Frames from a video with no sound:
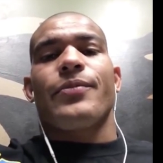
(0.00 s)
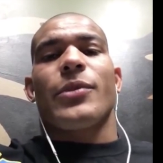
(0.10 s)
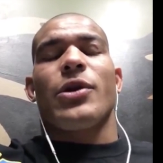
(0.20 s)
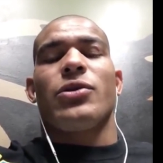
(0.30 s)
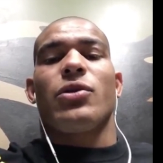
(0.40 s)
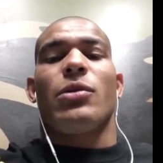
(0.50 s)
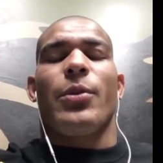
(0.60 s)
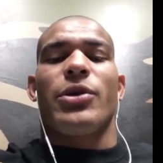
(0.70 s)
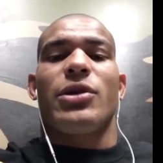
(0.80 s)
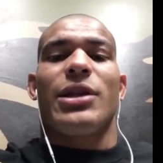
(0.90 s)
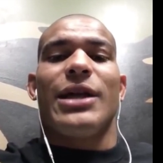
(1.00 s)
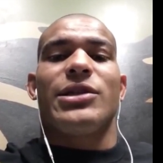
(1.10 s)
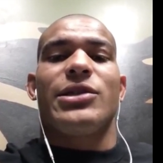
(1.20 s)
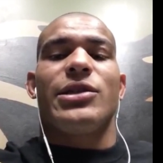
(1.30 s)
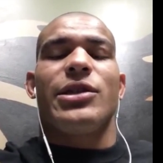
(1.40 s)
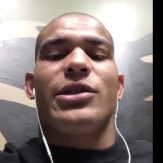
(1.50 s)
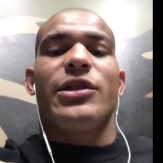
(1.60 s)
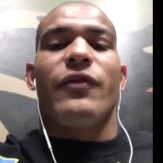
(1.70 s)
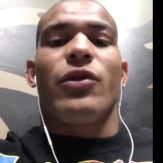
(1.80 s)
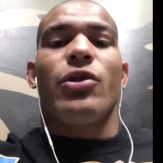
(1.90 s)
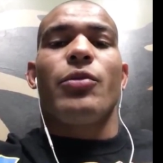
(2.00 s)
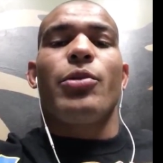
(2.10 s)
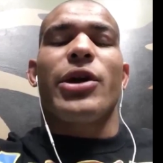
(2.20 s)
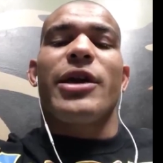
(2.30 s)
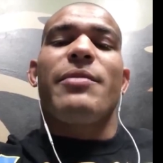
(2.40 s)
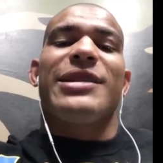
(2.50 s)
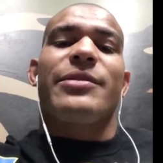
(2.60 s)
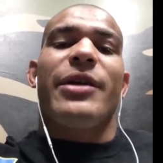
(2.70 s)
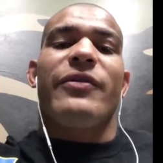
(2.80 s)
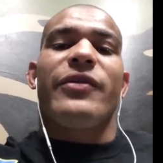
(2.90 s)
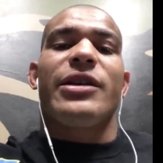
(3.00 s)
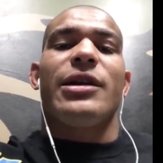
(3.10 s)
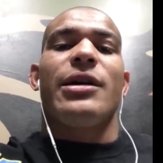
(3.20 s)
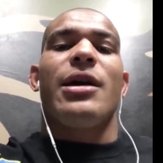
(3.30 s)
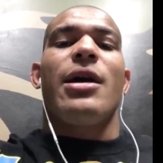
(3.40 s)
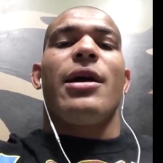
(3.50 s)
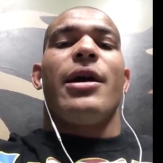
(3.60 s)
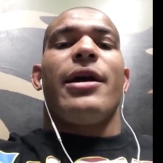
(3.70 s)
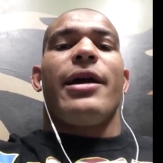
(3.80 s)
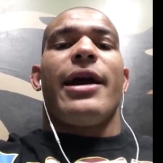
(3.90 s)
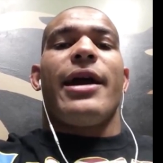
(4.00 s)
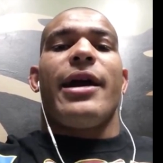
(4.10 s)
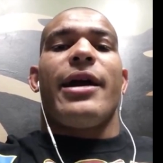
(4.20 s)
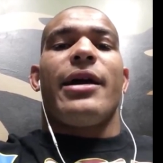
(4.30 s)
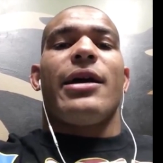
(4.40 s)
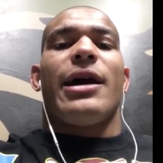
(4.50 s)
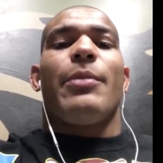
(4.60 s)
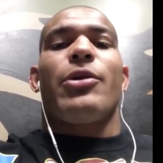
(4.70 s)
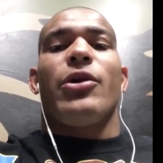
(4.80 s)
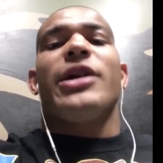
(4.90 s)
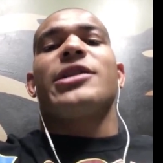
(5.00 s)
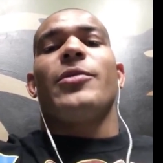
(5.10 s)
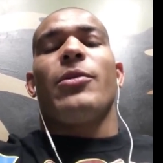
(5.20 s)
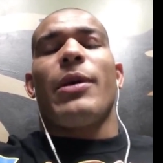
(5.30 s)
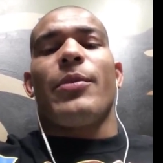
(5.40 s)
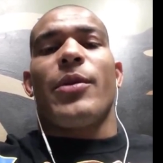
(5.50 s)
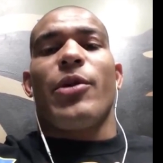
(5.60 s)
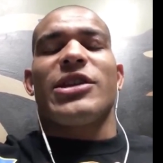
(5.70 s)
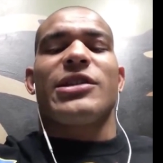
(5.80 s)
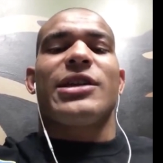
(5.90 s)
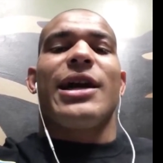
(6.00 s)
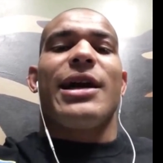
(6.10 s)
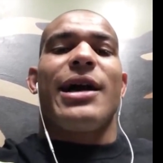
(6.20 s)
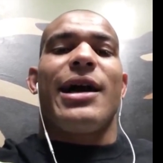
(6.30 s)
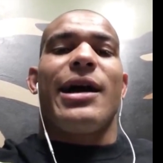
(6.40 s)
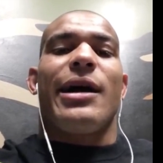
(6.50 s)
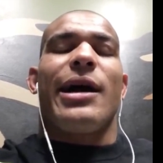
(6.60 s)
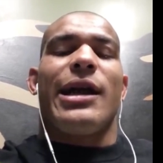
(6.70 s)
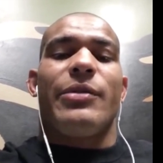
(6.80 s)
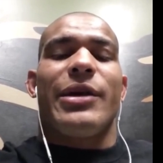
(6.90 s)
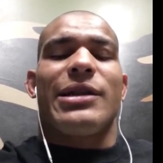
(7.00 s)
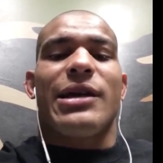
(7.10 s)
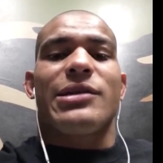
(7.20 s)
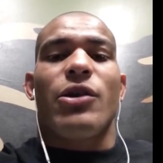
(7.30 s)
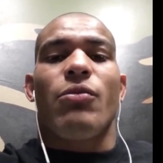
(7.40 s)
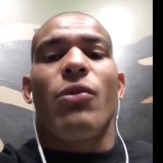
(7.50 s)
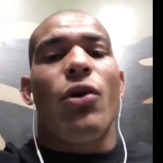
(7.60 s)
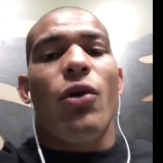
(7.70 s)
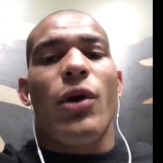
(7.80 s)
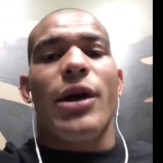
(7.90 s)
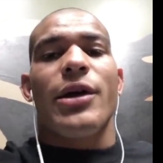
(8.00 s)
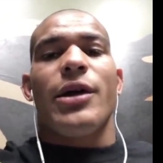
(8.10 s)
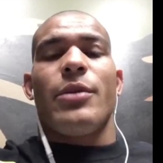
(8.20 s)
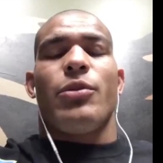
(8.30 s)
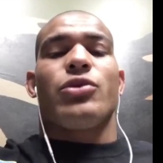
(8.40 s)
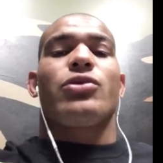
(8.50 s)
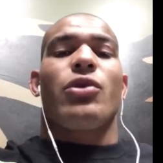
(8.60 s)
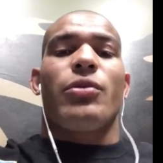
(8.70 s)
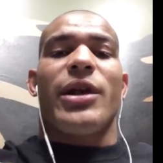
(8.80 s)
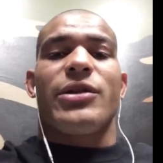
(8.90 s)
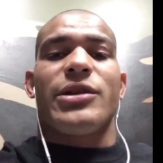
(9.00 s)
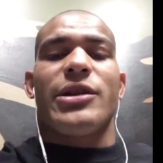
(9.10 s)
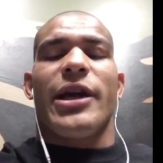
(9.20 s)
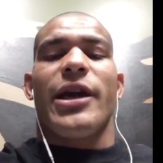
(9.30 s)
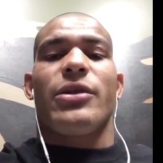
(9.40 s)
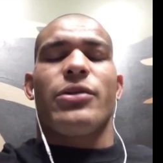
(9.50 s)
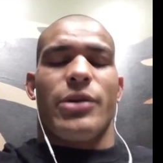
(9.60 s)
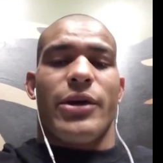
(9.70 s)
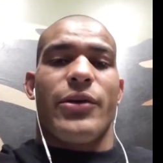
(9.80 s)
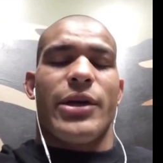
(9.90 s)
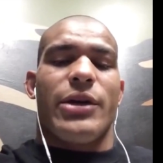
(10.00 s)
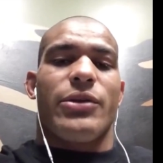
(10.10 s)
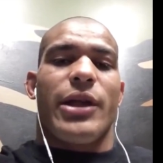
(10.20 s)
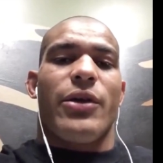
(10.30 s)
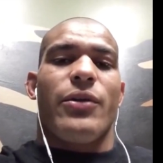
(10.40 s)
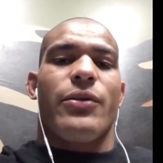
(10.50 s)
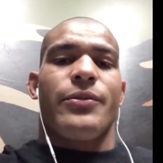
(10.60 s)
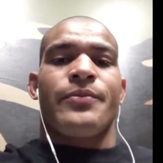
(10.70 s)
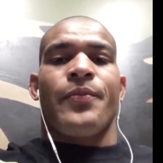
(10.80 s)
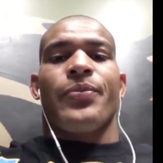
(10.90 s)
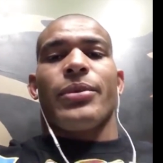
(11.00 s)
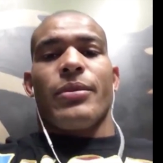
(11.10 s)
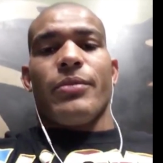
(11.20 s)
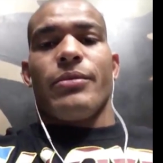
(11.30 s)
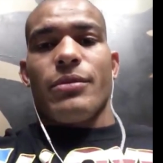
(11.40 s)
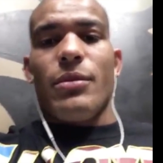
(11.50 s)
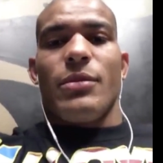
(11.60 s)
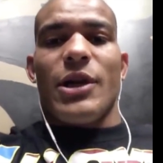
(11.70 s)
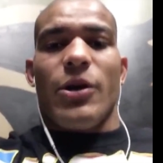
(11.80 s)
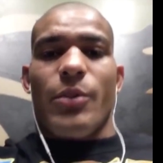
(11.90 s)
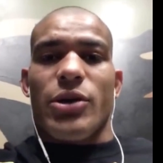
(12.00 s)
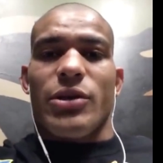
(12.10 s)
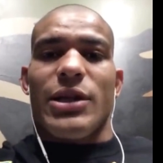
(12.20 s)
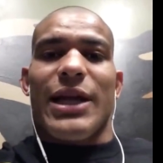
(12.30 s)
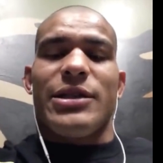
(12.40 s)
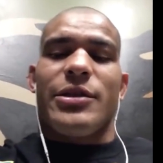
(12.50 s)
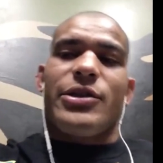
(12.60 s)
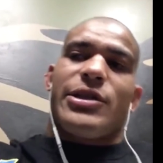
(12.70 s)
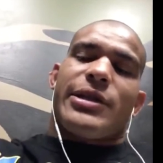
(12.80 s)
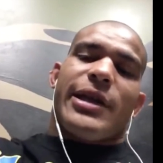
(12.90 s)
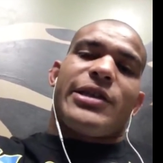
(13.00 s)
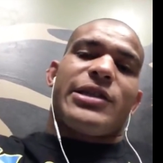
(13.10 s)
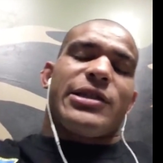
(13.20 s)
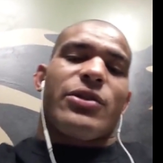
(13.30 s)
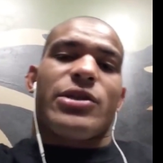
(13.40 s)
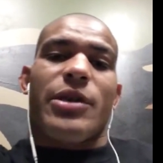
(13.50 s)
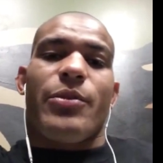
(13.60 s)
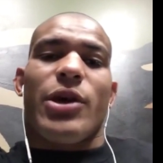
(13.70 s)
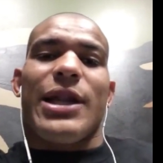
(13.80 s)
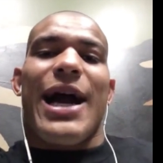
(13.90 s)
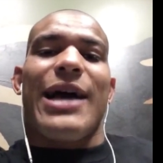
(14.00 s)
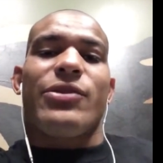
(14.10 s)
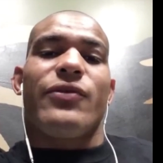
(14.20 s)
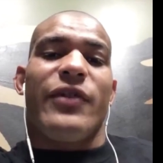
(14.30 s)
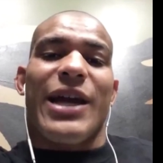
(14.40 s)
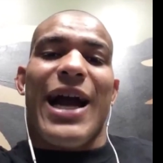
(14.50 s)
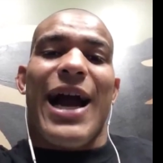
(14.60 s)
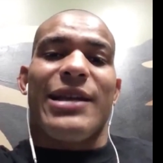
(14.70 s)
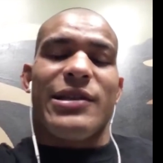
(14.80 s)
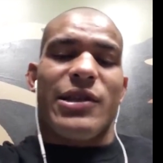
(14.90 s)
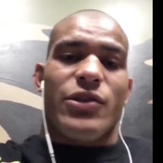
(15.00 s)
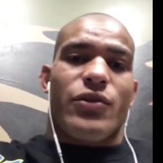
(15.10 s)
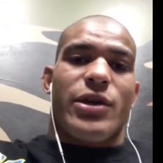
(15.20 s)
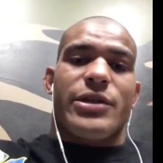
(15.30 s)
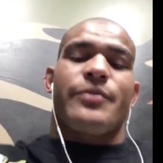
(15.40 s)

Eu tô com uma oportunidade de, de evoluir um pouquinho mais a minha vida. É, eu recebi uma proposta de ganhar alimentação boa, eu não tô comendo direito, eu, eu tenho a oportunidade de, de ter inscrição de campeonato, viagem, essas coisas.